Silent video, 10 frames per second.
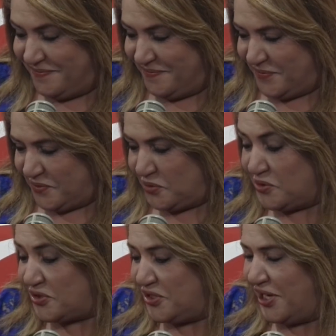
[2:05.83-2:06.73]
خوينا عايشه
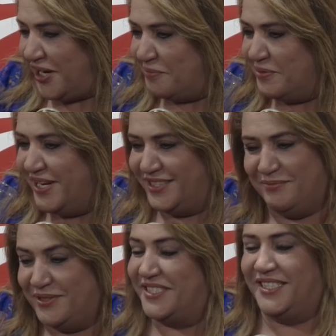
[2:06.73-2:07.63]
يصير على
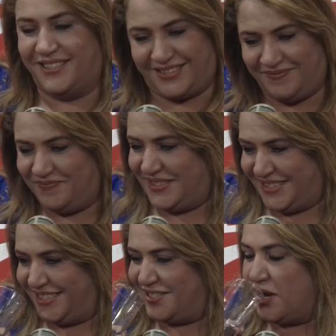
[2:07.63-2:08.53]
بنادم يصير
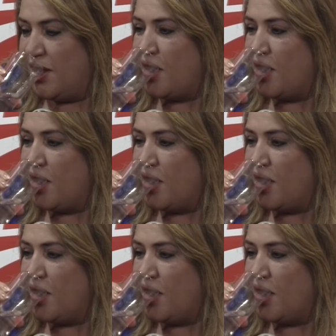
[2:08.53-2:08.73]
يصير